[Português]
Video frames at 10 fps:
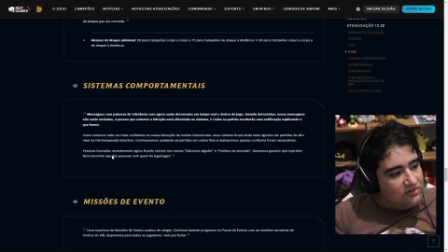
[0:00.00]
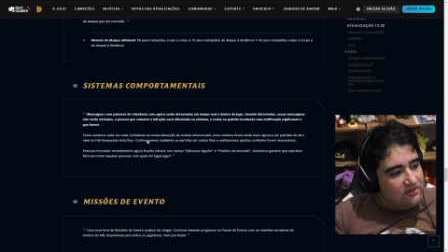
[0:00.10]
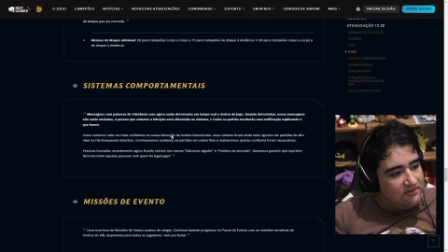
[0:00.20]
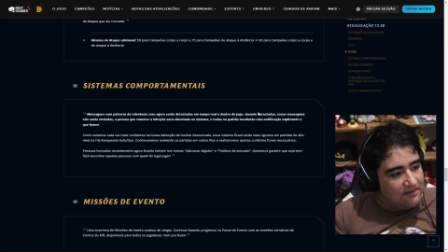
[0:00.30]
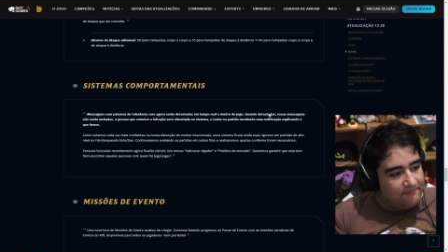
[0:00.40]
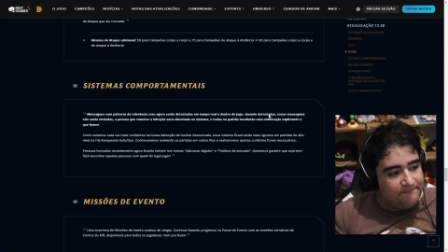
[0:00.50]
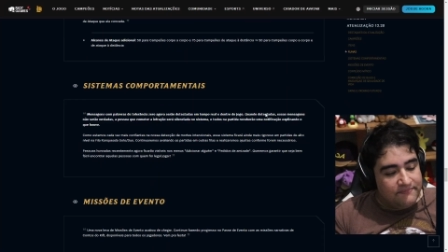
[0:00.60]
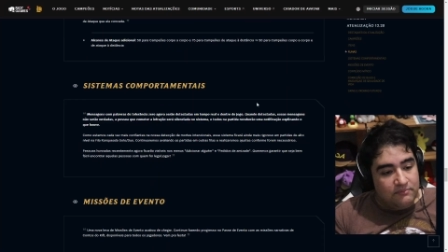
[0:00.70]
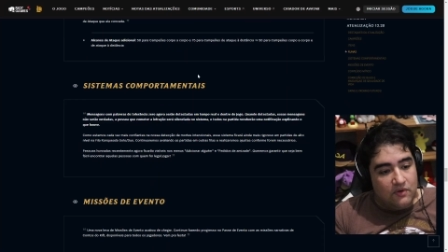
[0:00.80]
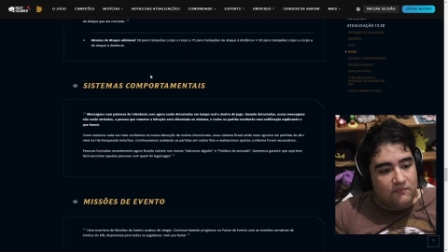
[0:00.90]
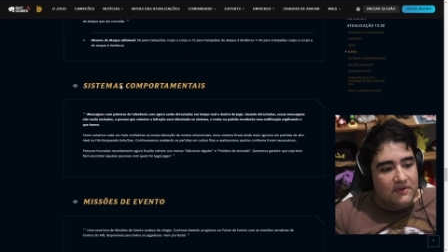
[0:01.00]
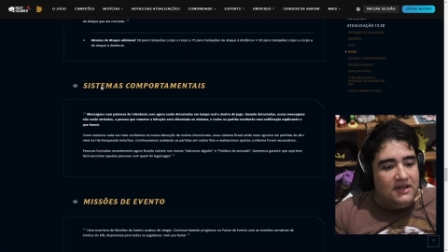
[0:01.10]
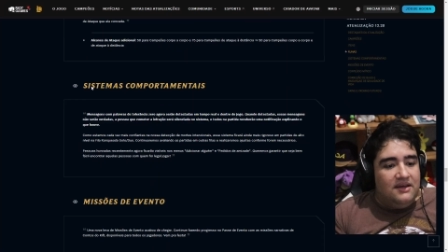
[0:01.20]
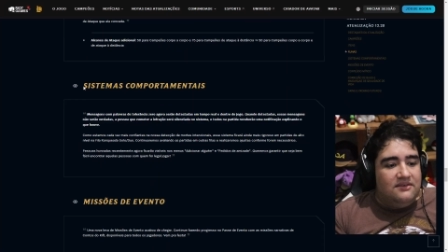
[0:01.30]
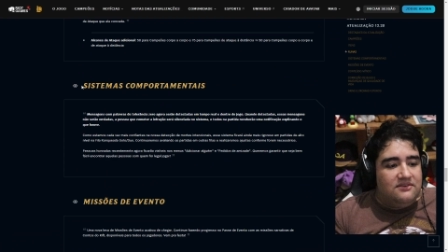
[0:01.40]
notícia? Bom,
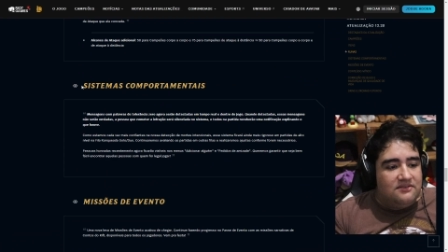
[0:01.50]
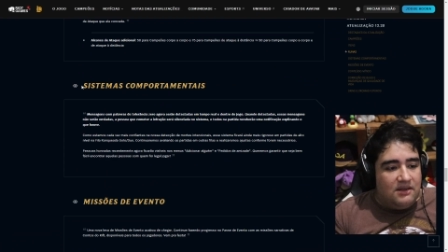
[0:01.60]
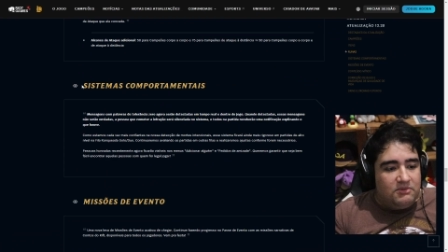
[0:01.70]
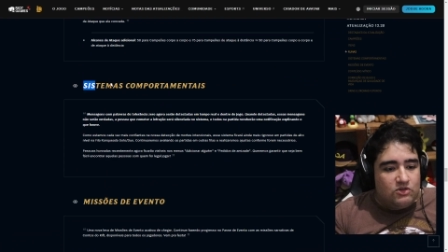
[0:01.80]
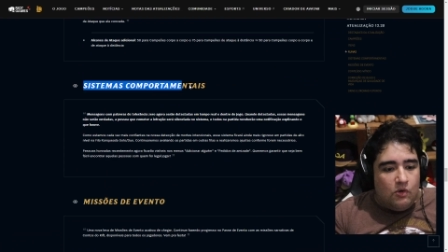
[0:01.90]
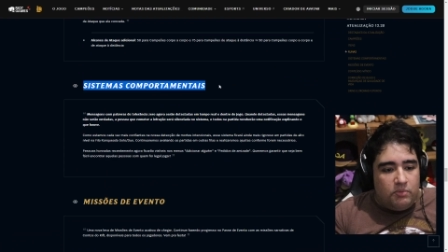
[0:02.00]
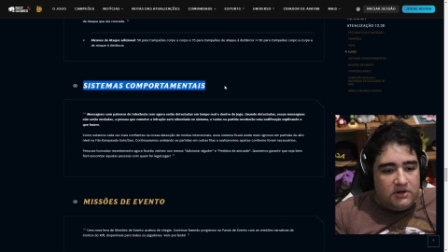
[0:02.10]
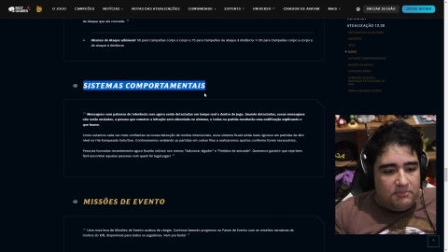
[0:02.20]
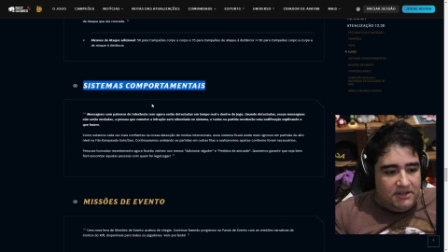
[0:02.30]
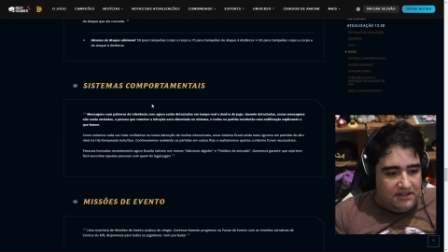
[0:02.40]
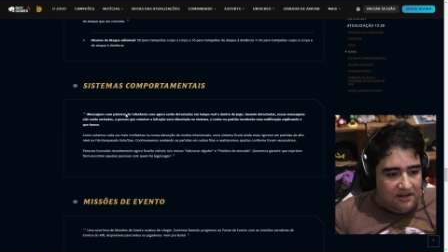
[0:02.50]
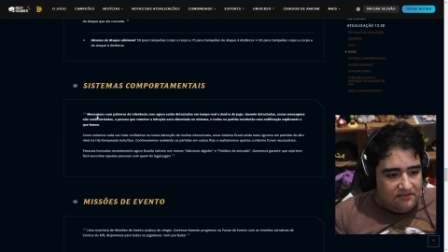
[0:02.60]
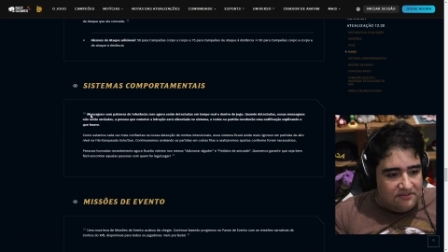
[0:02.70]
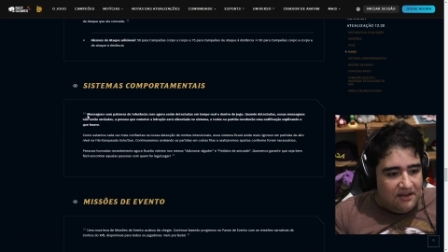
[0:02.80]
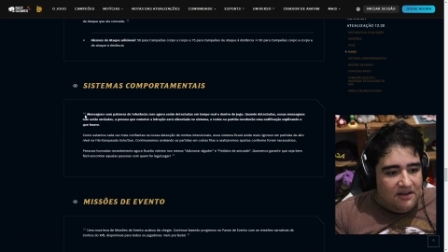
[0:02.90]
sistemas
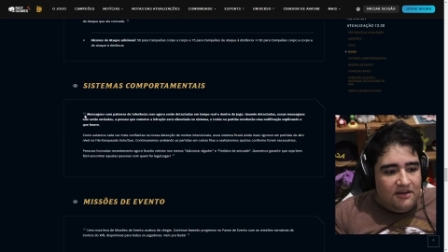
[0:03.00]
comportamentais.